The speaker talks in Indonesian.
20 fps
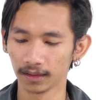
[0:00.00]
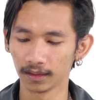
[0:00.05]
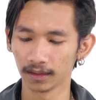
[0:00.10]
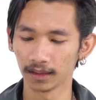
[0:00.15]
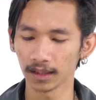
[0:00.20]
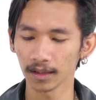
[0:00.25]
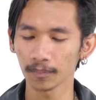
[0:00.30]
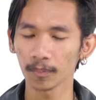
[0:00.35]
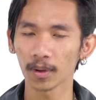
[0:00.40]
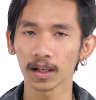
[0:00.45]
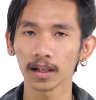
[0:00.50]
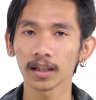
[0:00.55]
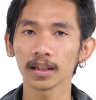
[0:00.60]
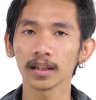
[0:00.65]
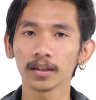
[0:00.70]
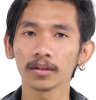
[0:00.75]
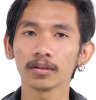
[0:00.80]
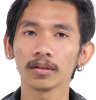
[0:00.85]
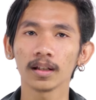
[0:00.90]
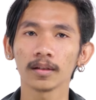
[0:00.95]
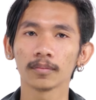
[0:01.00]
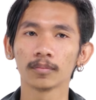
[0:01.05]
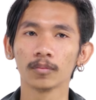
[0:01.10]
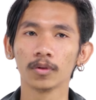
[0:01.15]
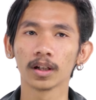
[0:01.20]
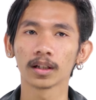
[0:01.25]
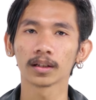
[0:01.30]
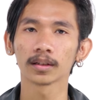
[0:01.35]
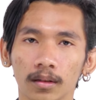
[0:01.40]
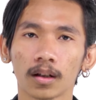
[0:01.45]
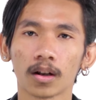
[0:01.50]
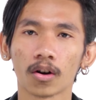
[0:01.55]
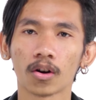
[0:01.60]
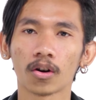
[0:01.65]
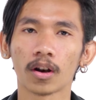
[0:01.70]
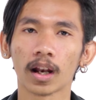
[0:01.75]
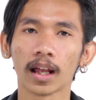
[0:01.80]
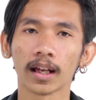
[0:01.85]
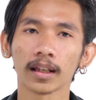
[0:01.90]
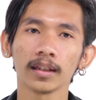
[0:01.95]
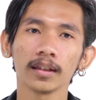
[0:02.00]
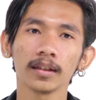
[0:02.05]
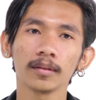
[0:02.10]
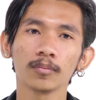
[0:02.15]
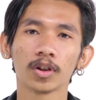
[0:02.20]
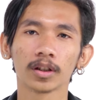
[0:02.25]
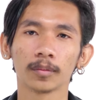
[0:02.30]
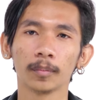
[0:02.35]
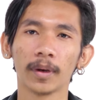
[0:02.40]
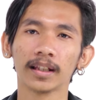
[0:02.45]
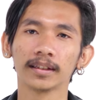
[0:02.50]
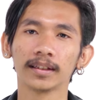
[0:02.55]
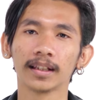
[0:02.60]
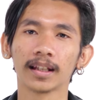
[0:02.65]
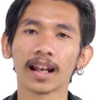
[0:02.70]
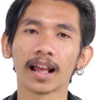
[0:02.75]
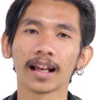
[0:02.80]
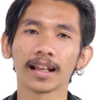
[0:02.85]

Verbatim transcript: Ya paling itulah buat ngerokok lagi, buat bensin